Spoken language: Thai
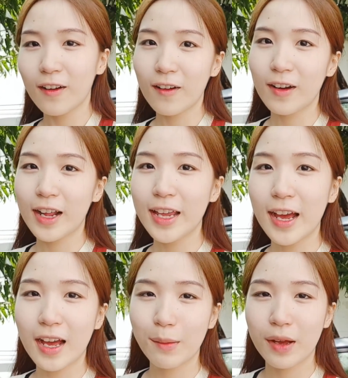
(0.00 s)
ก็ได้
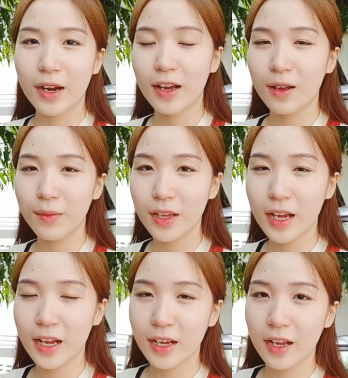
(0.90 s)
ยามานะคะมี
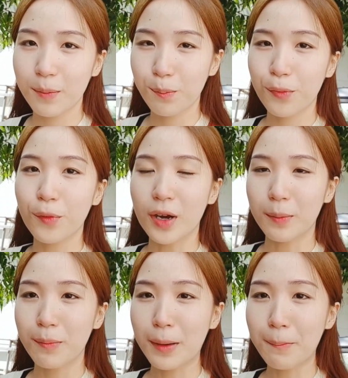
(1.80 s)
ยาแก้ปว
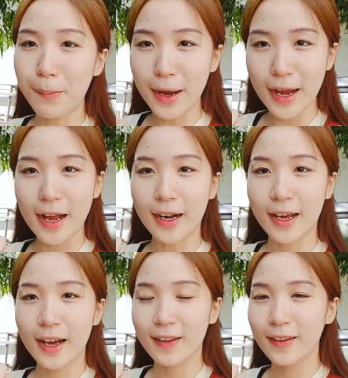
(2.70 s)
ดมา
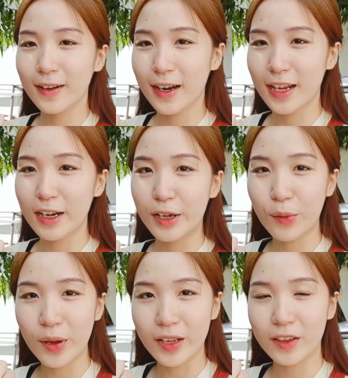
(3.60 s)
กๆนะคะซึ่งในรี
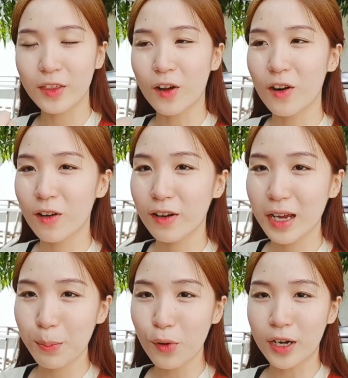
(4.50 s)
เควสเนาะแล้วก็
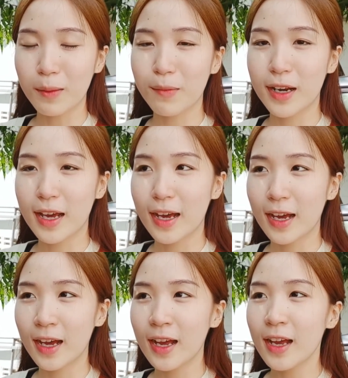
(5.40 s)
แก้ปวดธรรมดา
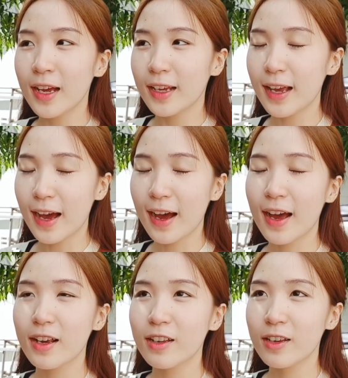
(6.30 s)
ยา
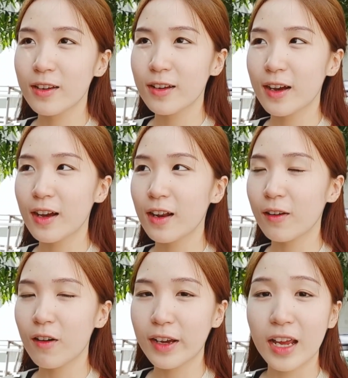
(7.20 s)
ฆ่าเชื้อ
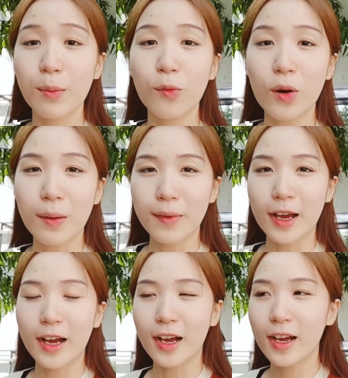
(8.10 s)
แล้วก็แก้บวม
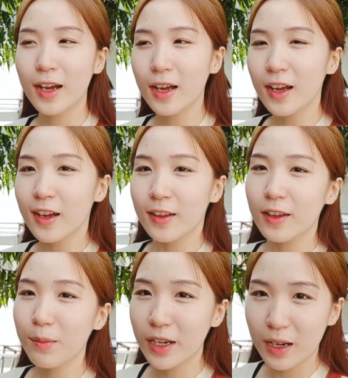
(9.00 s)
นะคะ
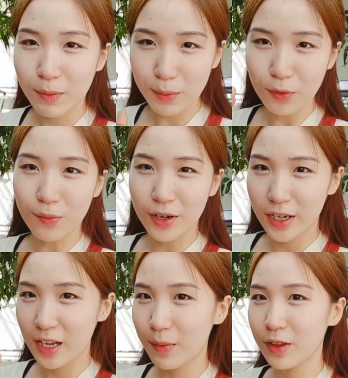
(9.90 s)
ซึ่งมันยังไม่บวมวัน
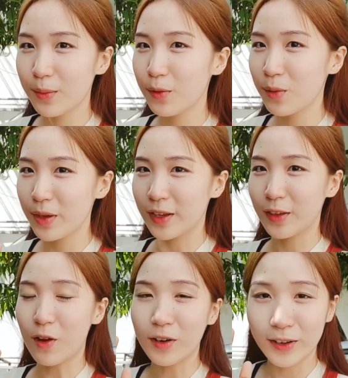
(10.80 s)
นี้มันจะบวมอีก
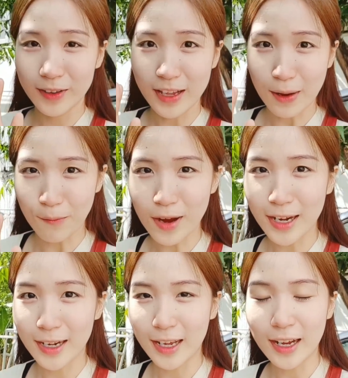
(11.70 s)
2-3
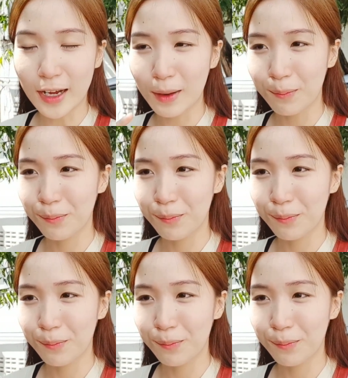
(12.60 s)
วันนะคะ